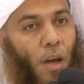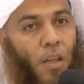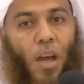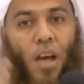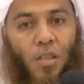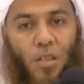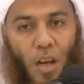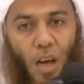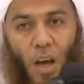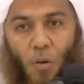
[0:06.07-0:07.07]
أداء
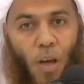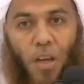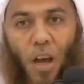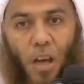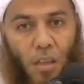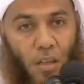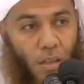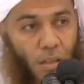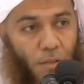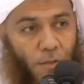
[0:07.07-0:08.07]
الصلاة أو غير هذا
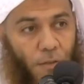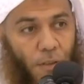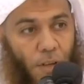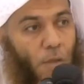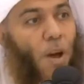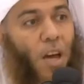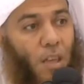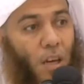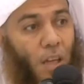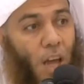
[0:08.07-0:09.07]

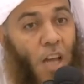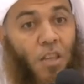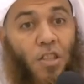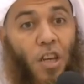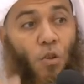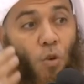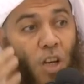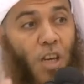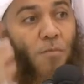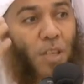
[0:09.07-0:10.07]
لماذا؟ حتى
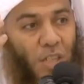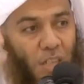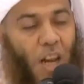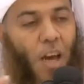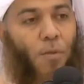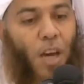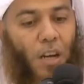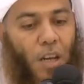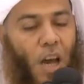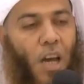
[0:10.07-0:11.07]
نقيم الصلاة
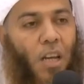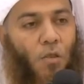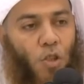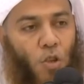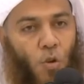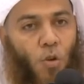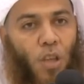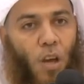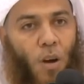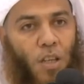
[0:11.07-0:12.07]
بأركانها
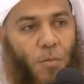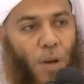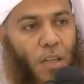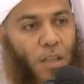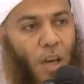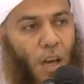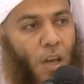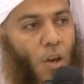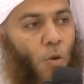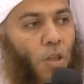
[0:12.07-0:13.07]
وشروطها وواجباتها
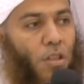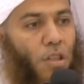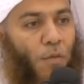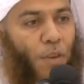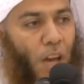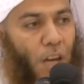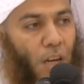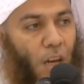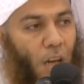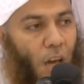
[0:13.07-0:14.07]
وتنتفي
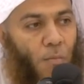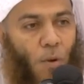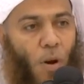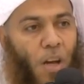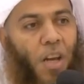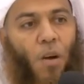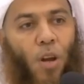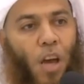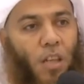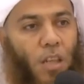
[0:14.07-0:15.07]
عنا الموانع أو
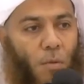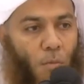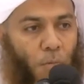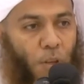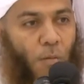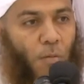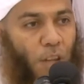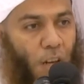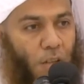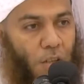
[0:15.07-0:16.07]
لا يأتي بمبطل من
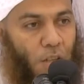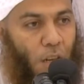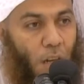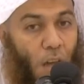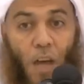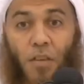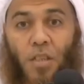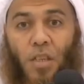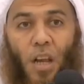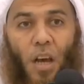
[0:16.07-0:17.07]
مبطلات الصلاة هذه
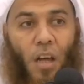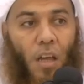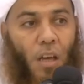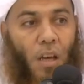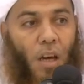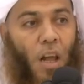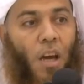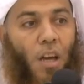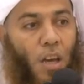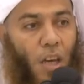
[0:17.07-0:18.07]
الصلاة
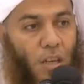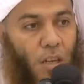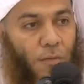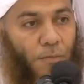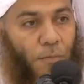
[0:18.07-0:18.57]
الحقيقية